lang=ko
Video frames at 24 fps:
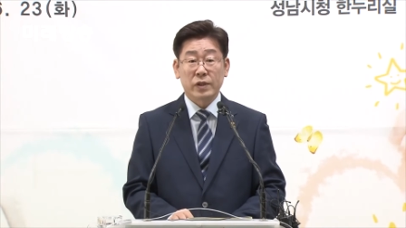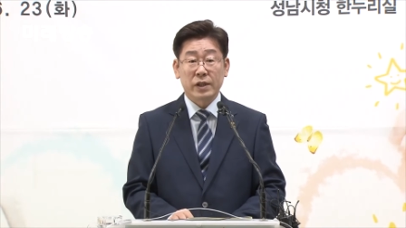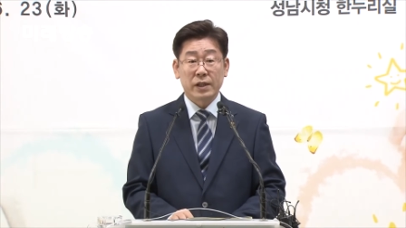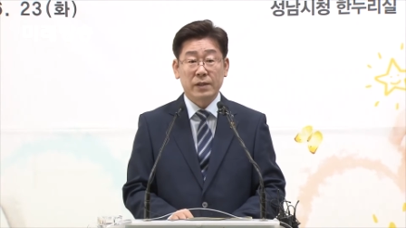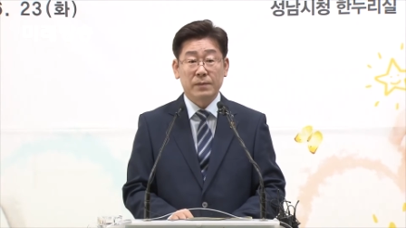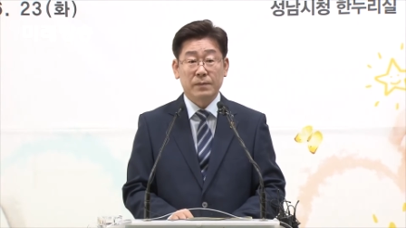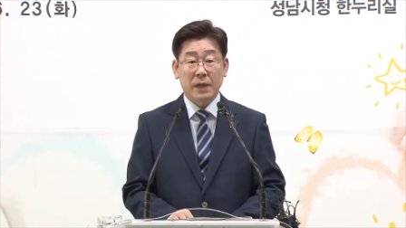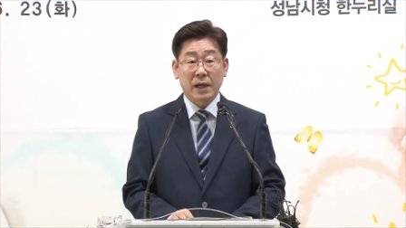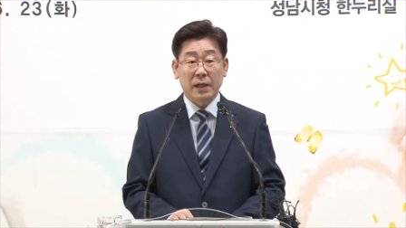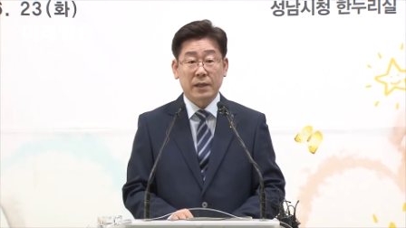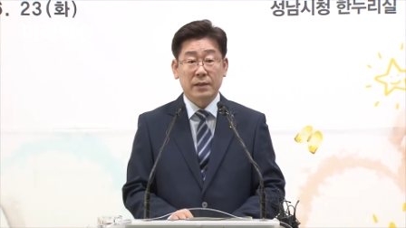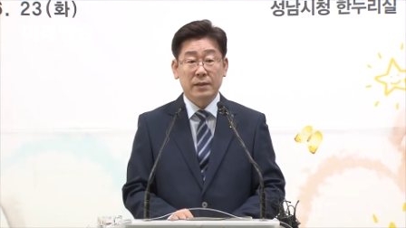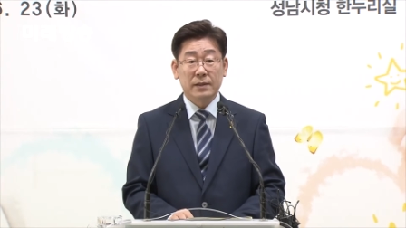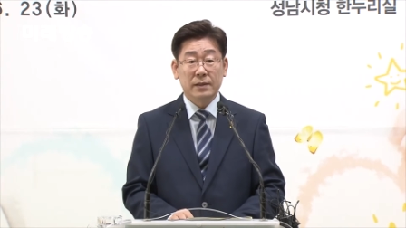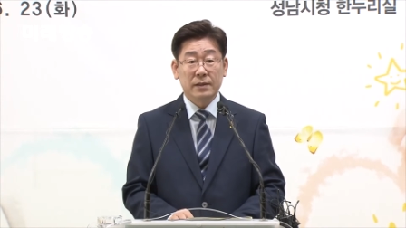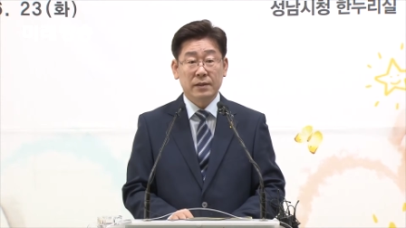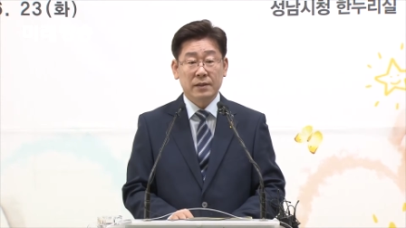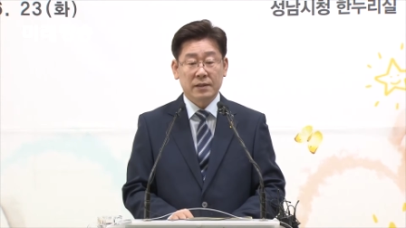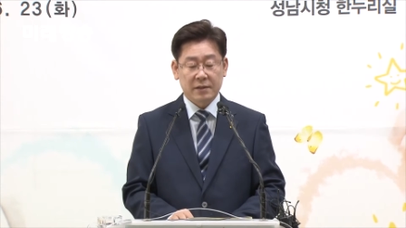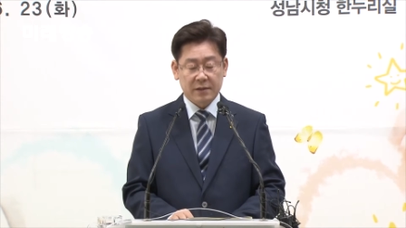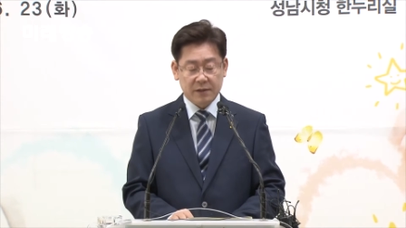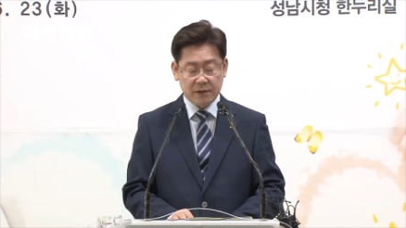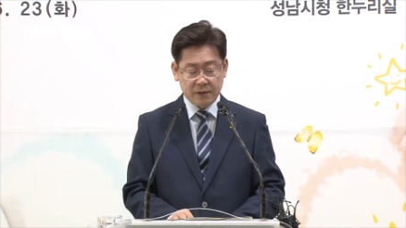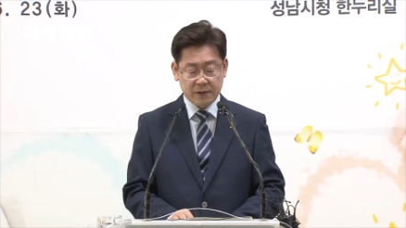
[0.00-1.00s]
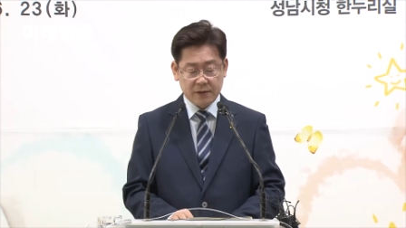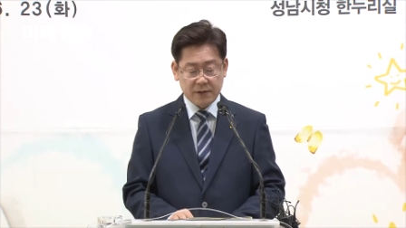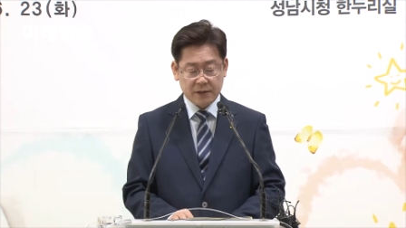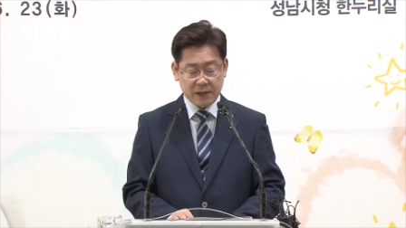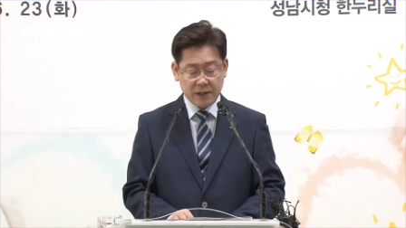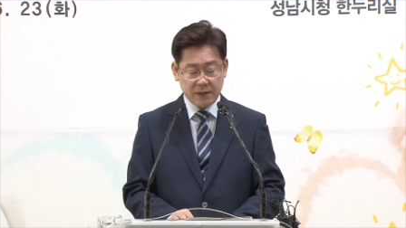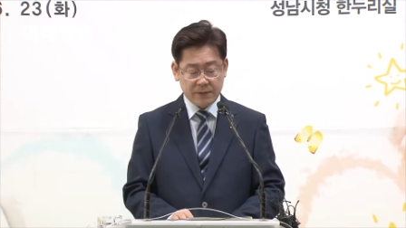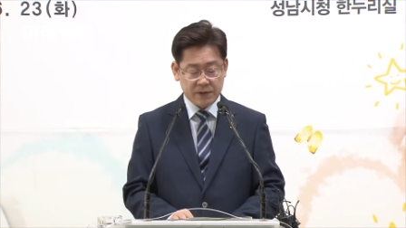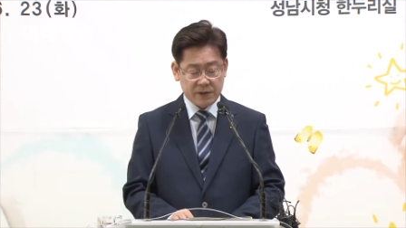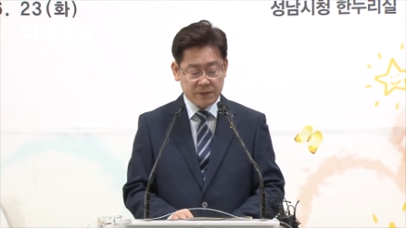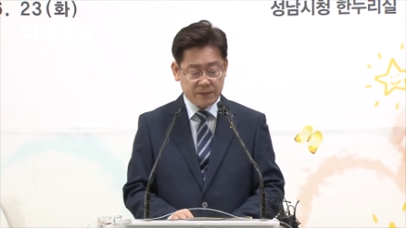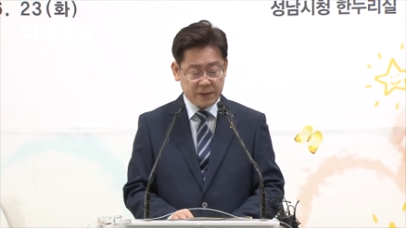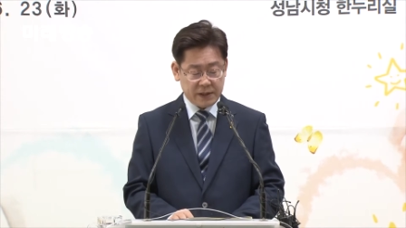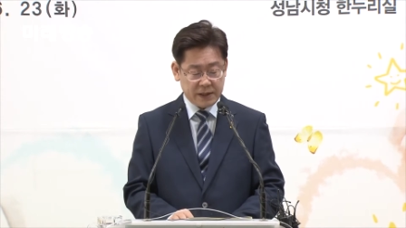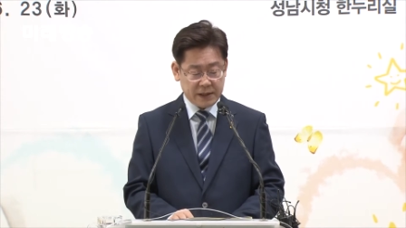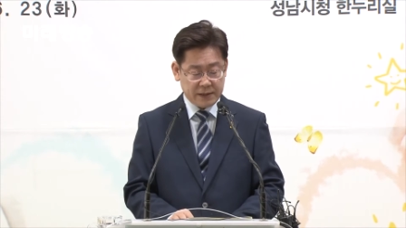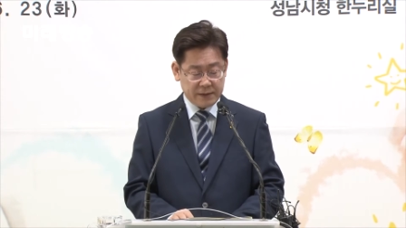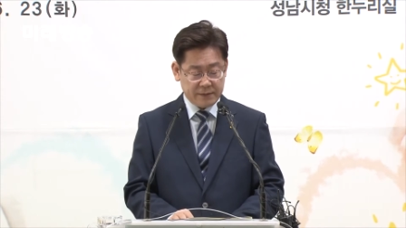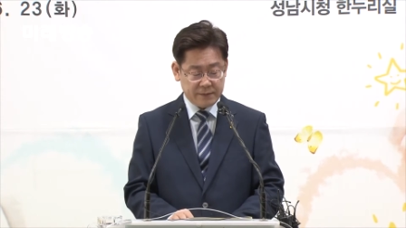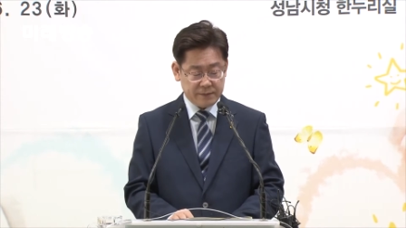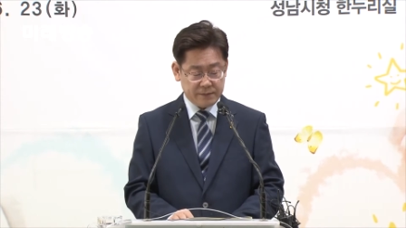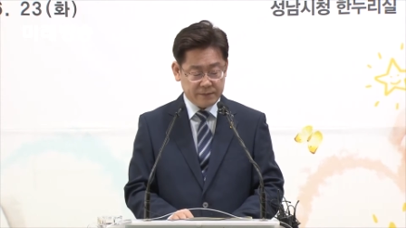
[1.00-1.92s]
이를 막을 근거가 없습니다.